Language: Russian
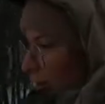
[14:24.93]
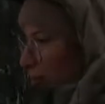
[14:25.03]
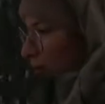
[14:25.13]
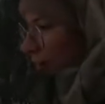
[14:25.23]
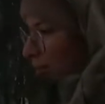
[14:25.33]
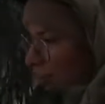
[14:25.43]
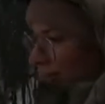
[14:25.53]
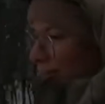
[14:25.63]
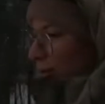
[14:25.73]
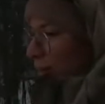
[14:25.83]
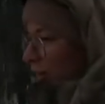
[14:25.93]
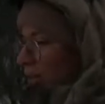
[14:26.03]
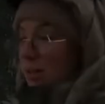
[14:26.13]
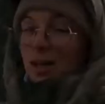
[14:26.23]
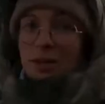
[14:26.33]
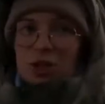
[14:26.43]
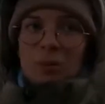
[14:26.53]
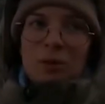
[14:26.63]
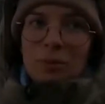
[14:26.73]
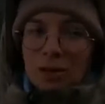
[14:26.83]
не было. Я не знала,
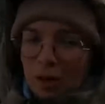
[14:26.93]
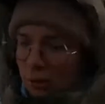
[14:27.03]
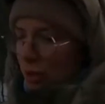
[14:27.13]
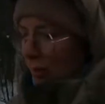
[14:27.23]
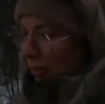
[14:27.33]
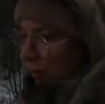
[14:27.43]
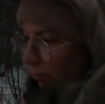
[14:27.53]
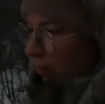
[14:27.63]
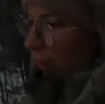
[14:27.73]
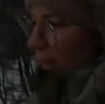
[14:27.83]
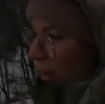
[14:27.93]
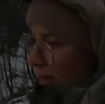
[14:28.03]
чем они питаются. Соответственно,